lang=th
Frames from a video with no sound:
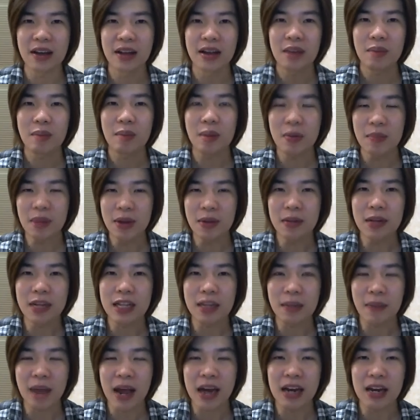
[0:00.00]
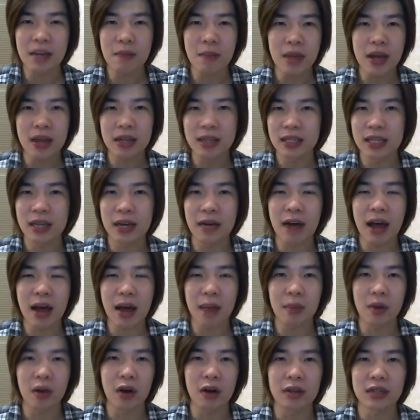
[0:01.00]
มันมีผลิตภัณฑ์ที่เป็นเซรั่
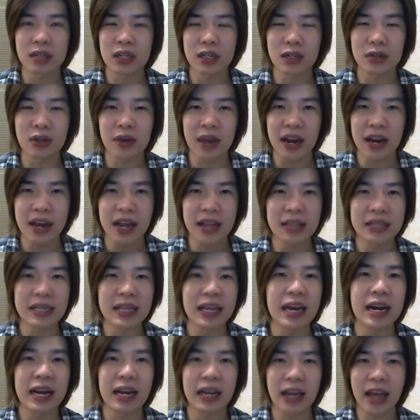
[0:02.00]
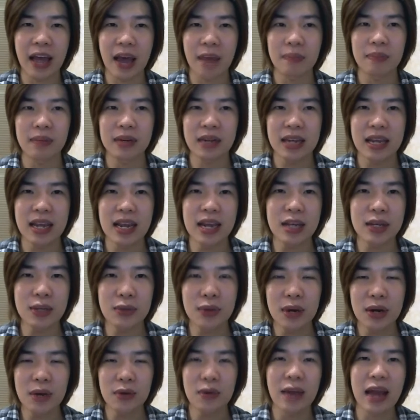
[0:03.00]
มคอนเซนเทรตเอเซนนะครับที่
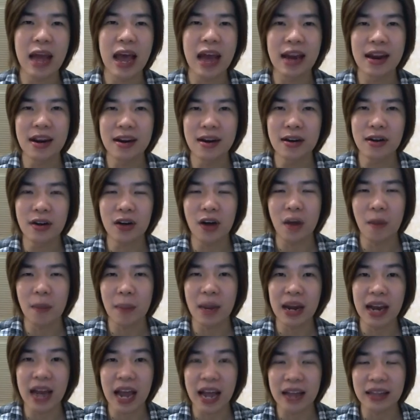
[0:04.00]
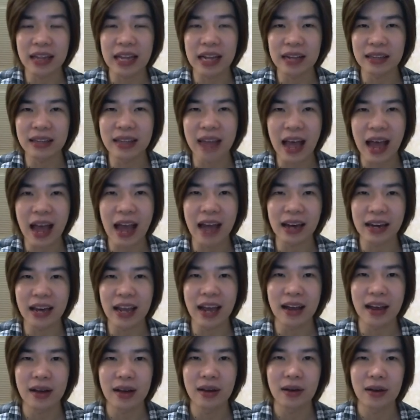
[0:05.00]
ช่วยดูแลในเรื่องของปัญหาต่างๆเนี่
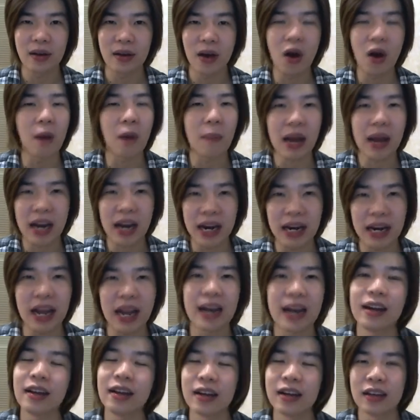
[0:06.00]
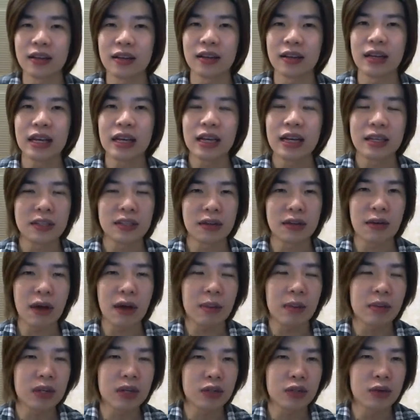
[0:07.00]
ยออกมาทั้งนั้นเลย เซรั่
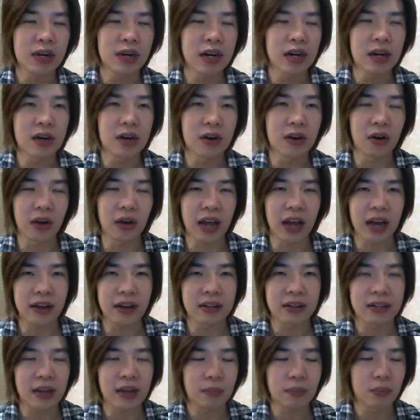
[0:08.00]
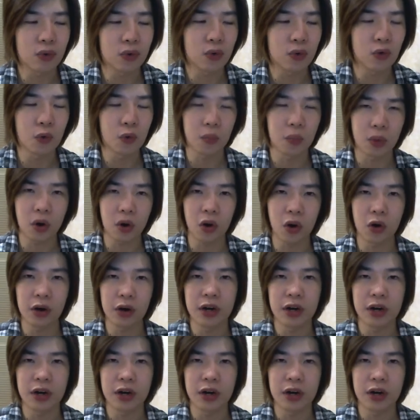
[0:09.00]
มที่ช่วยในเรื่องของการกระชับรูขุมขน